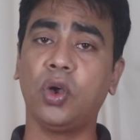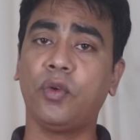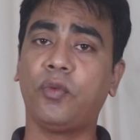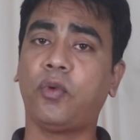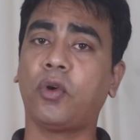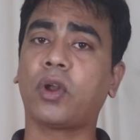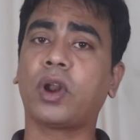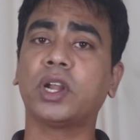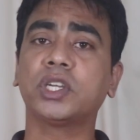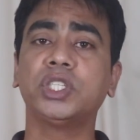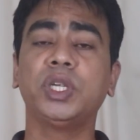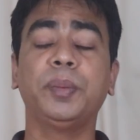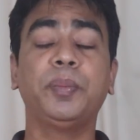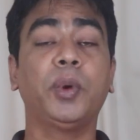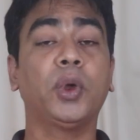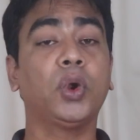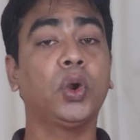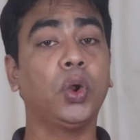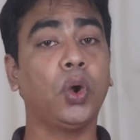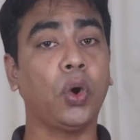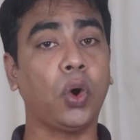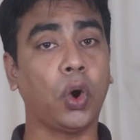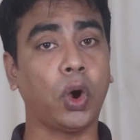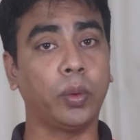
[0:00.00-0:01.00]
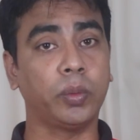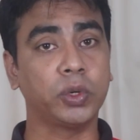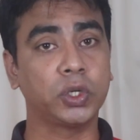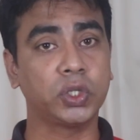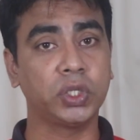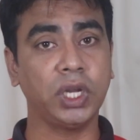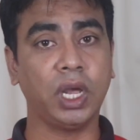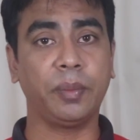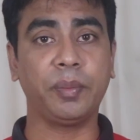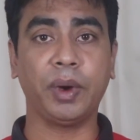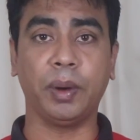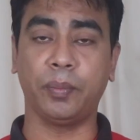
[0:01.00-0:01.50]
ফরাসি পণ্য
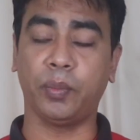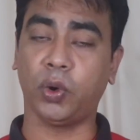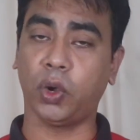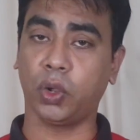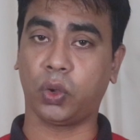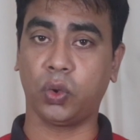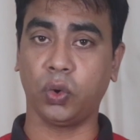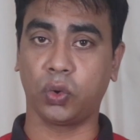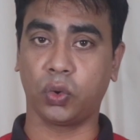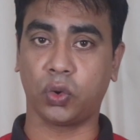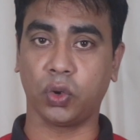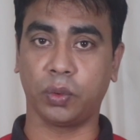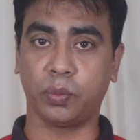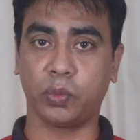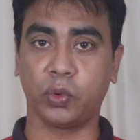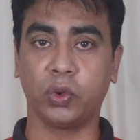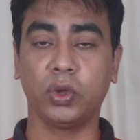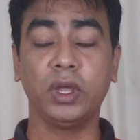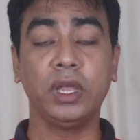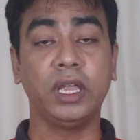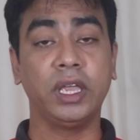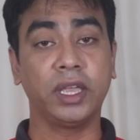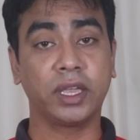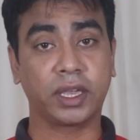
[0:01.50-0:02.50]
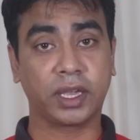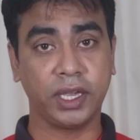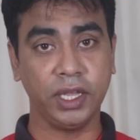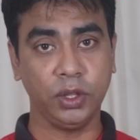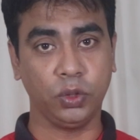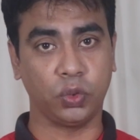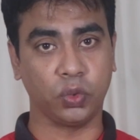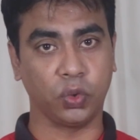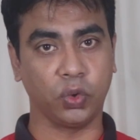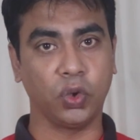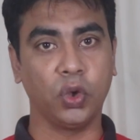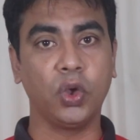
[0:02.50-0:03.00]
অবশ্যই আমরা বয়কট করব
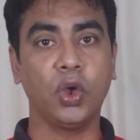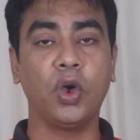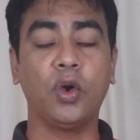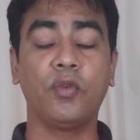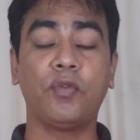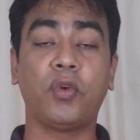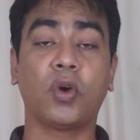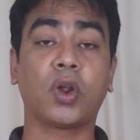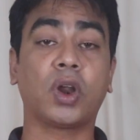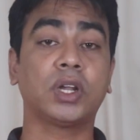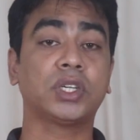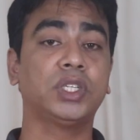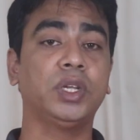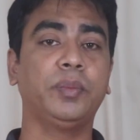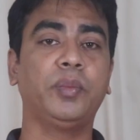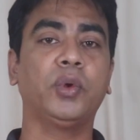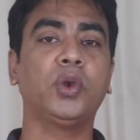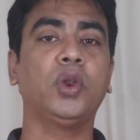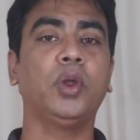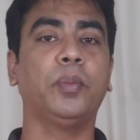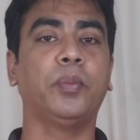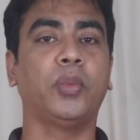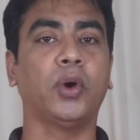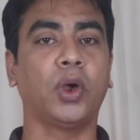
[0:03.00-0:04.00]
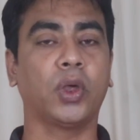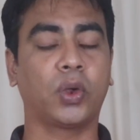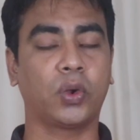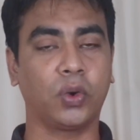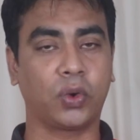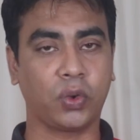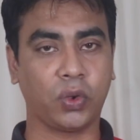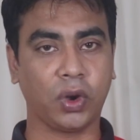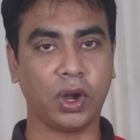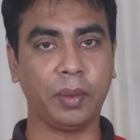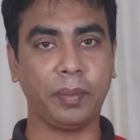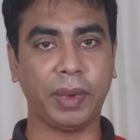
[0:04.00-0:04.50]
কিন্তু ফরাসি পণ্য
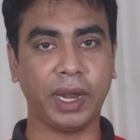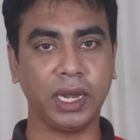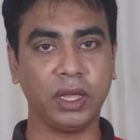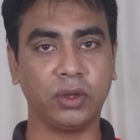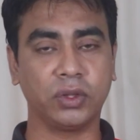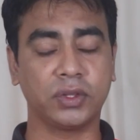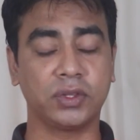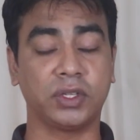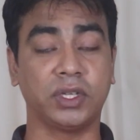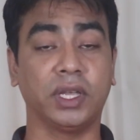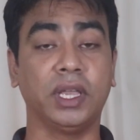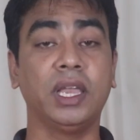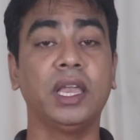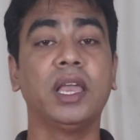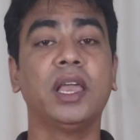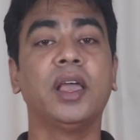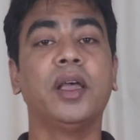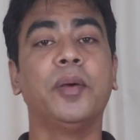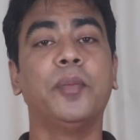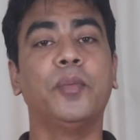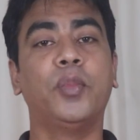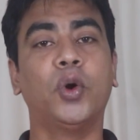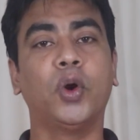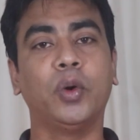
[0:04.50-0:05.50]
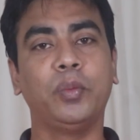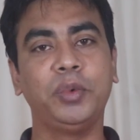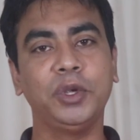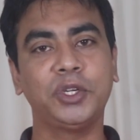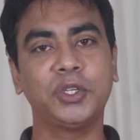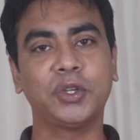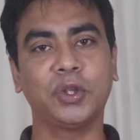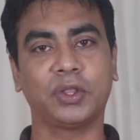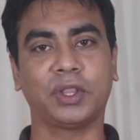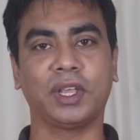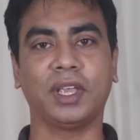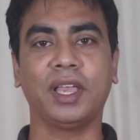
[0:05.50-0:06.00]
বয়কট করা মানে হচ্ছে
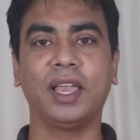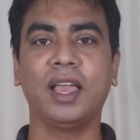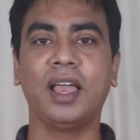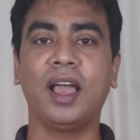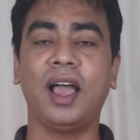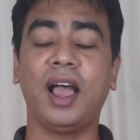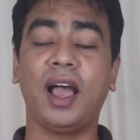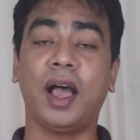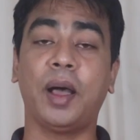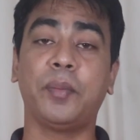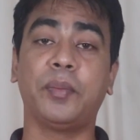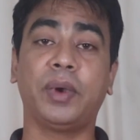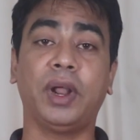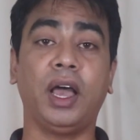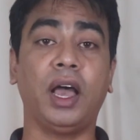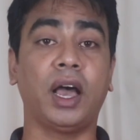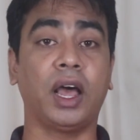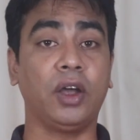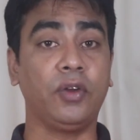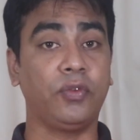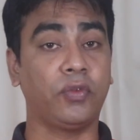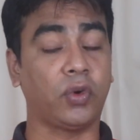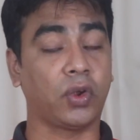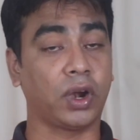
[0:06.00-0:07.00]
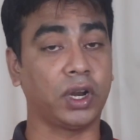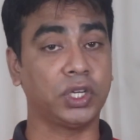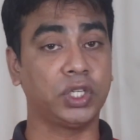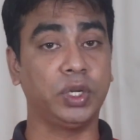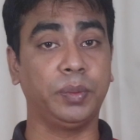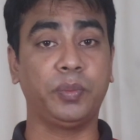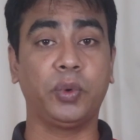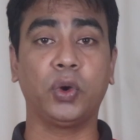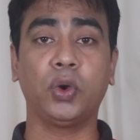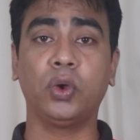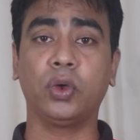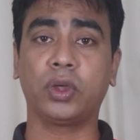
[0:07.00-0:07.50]
ভবিষ্যতে আমরা আর
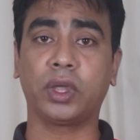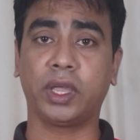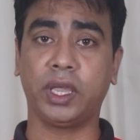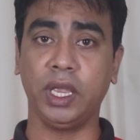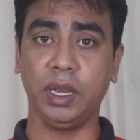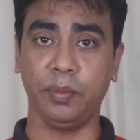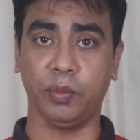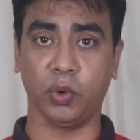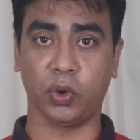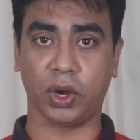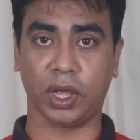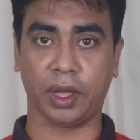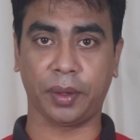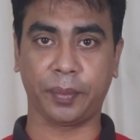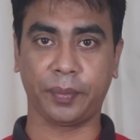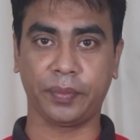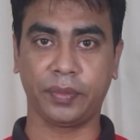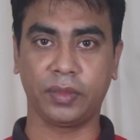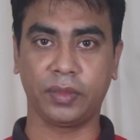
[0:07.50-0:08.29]
ফরাসি পণ্য কিনব না